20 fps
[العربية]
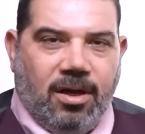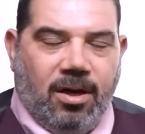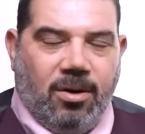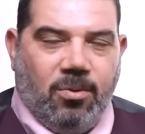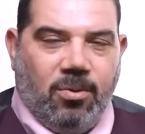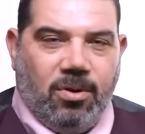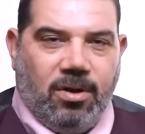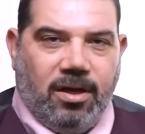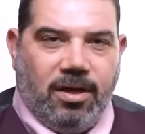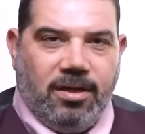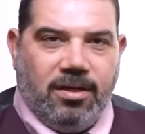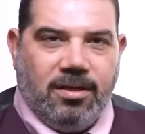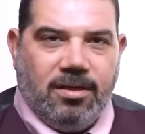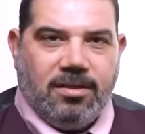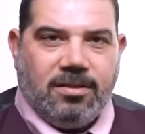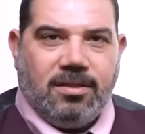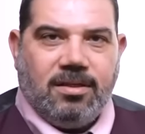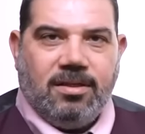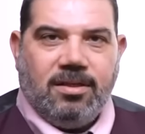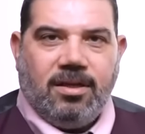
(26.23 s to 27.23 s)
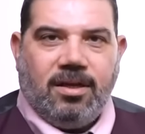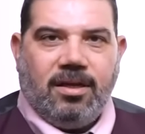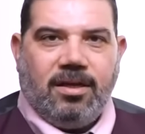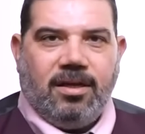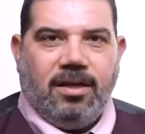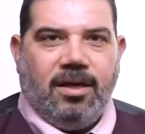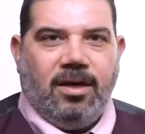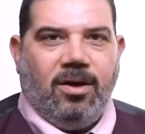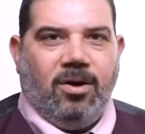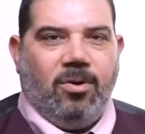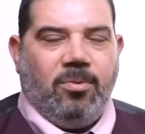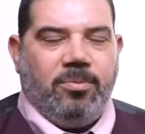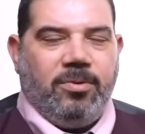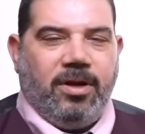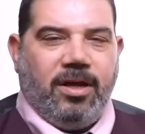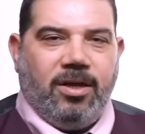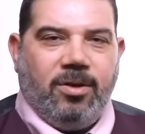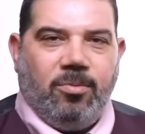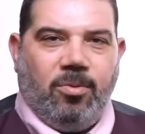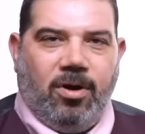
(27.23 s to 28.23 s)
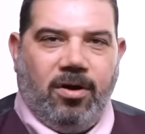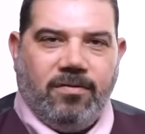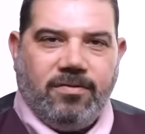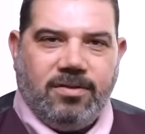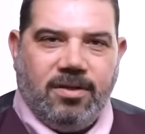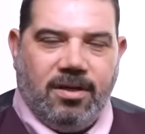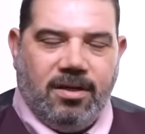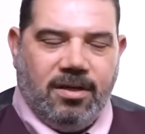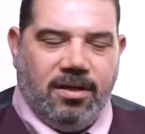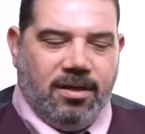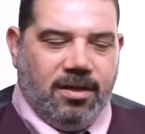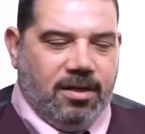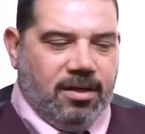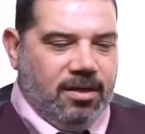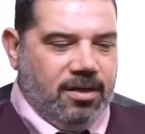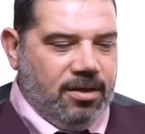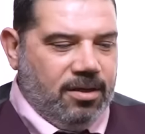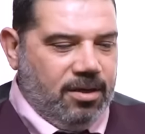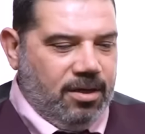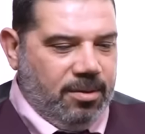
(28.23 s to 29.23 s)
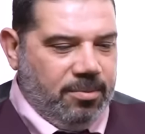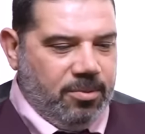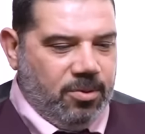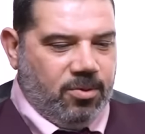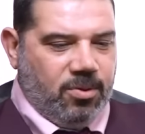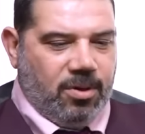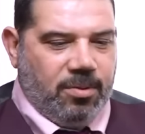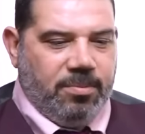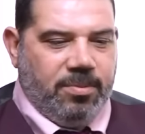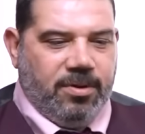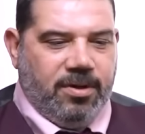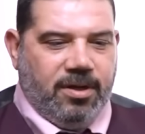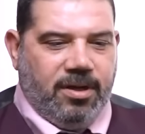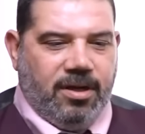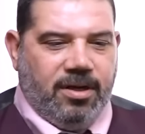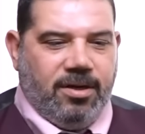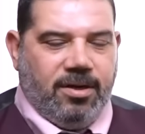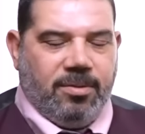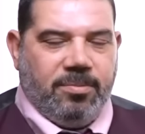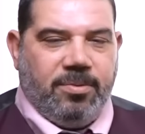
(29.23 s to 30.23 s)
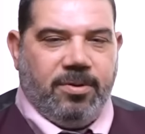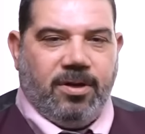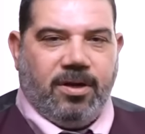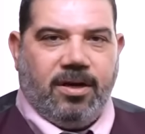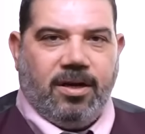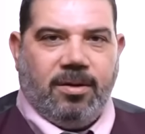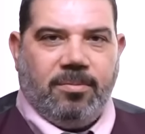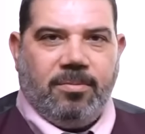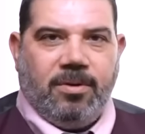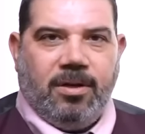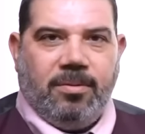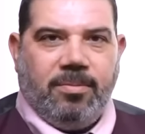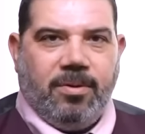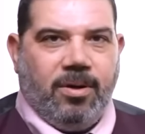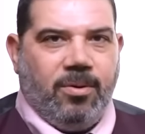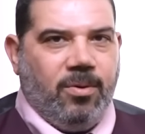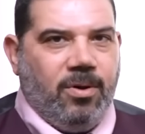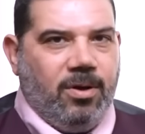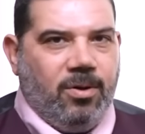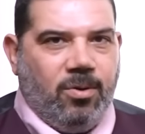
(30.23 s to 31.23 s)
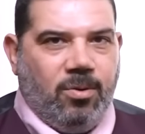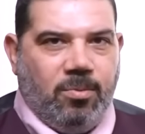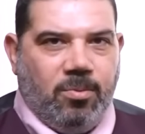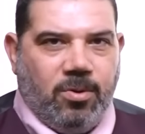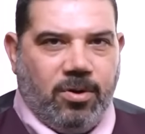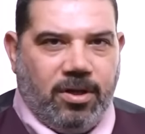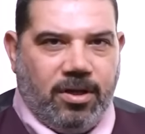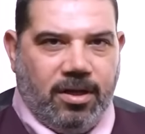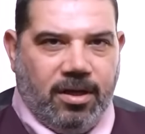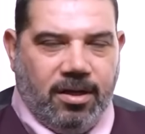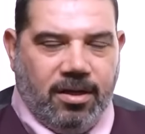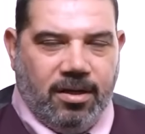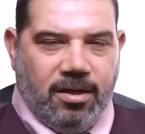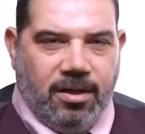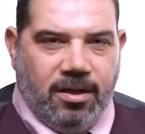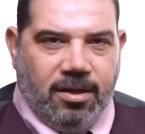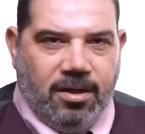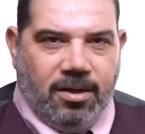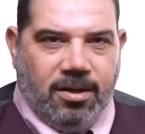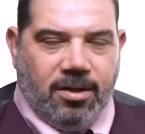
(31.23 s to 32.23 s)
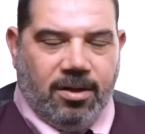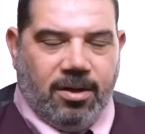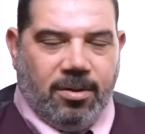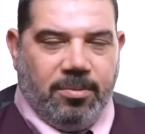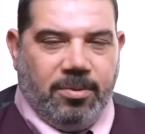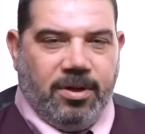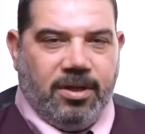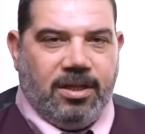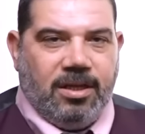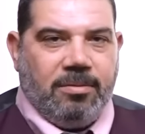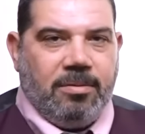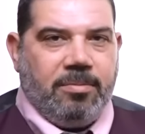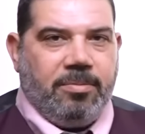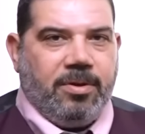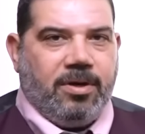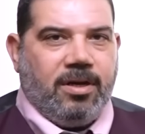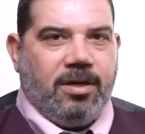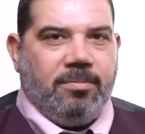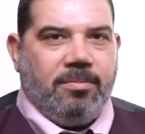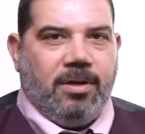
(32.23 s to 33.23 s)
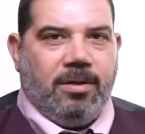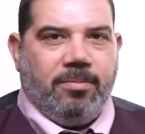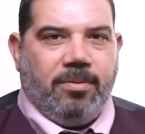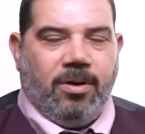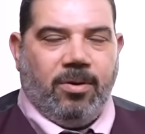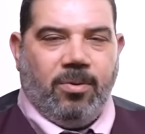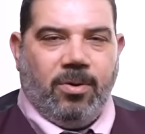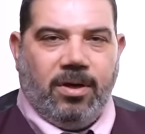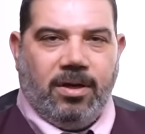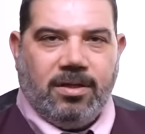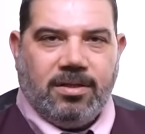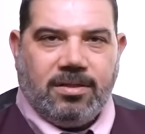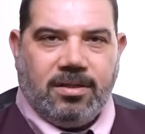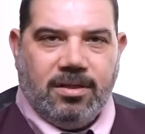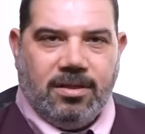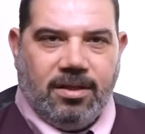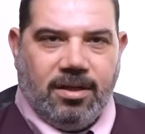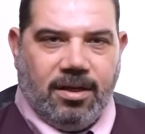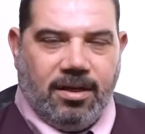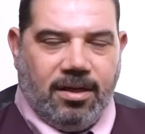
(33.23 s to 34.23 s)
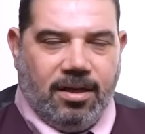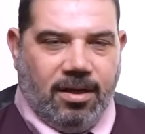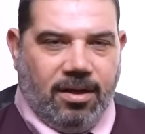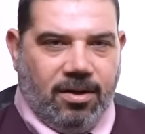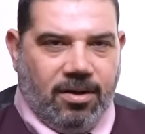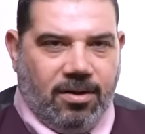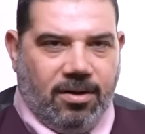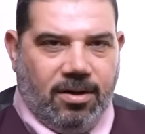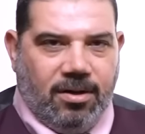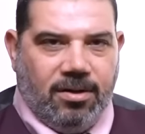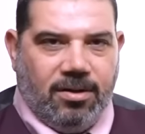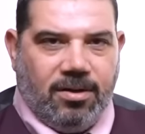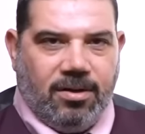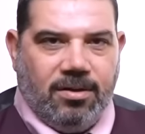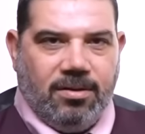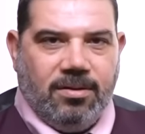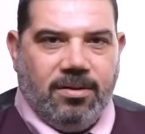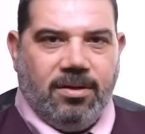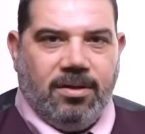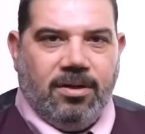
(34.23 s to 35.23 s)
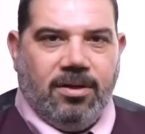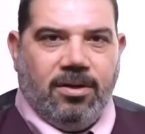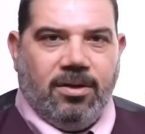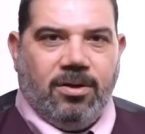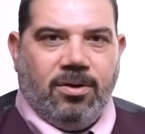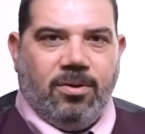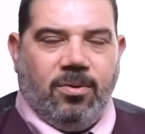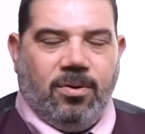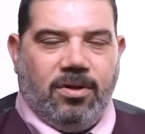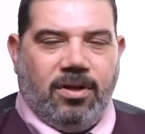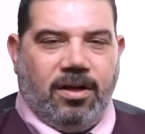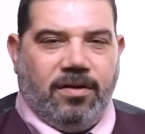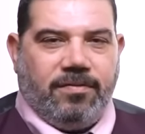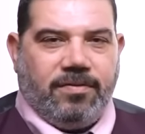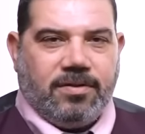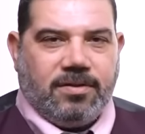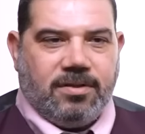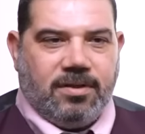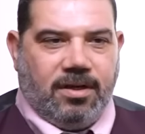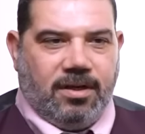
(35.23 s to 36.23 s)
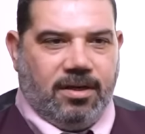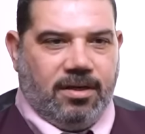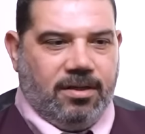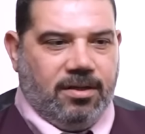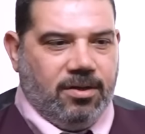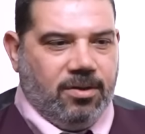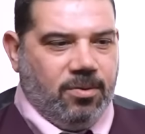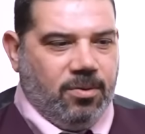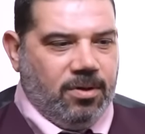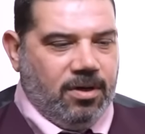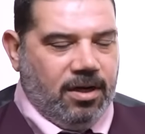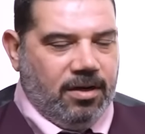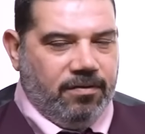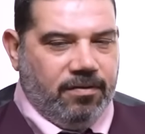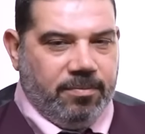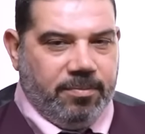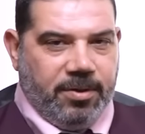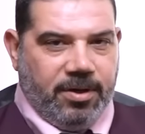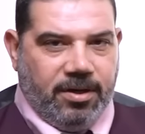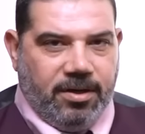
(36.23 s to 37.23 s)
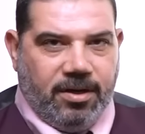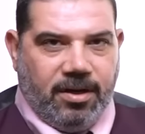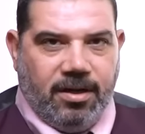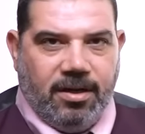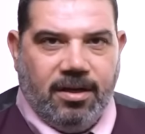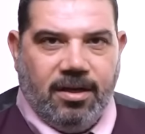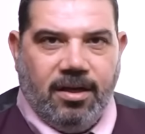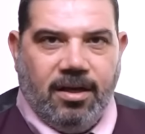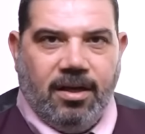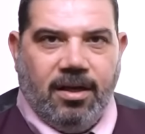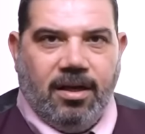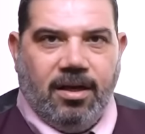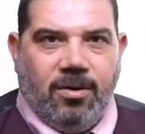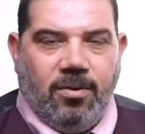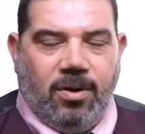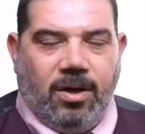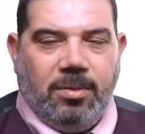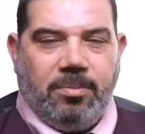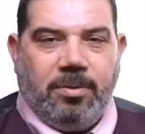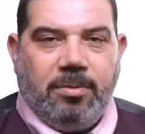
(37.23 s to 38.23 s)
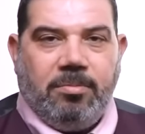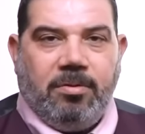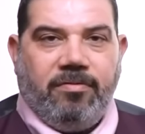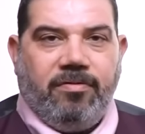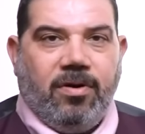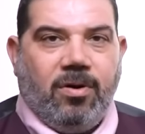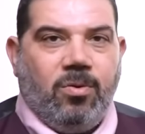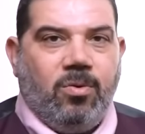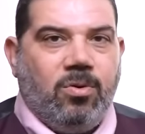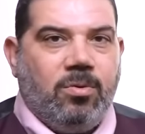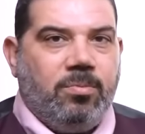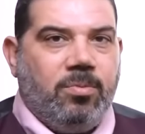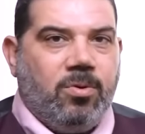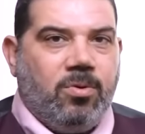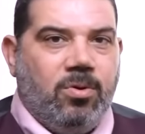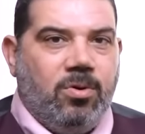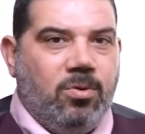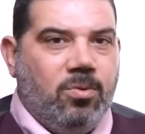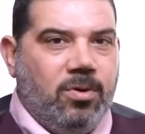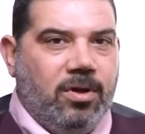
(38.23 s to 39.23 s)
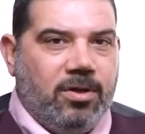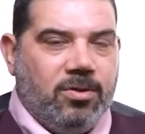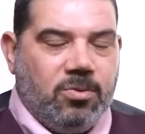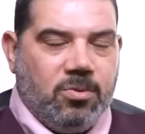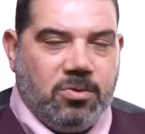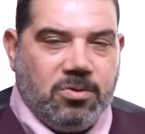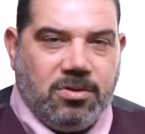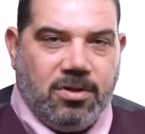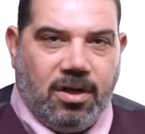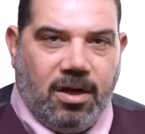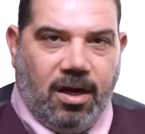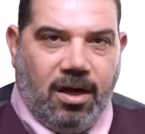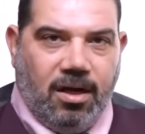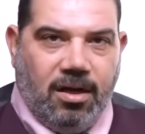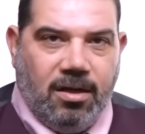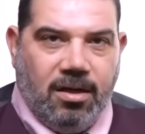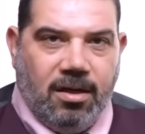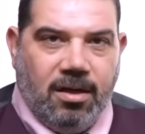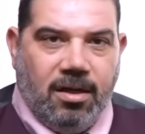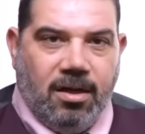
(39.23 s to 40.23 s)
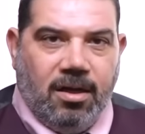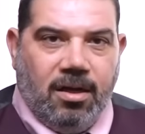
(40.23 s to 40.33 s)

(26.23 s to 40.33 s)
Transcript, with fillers: أو أونلاين اسكندرية أو من أي محافظة يحميكم ربنا إحنا ربنا كرمنا بأوائل الجمهورية ربنا دايما بيكرمنا بأوائل اسكندرية القاهرة إخواننا اللي في الصعيد إخواننا اللي في البحيرة الواحد بيبقى فخور بكل ولاده الصراحة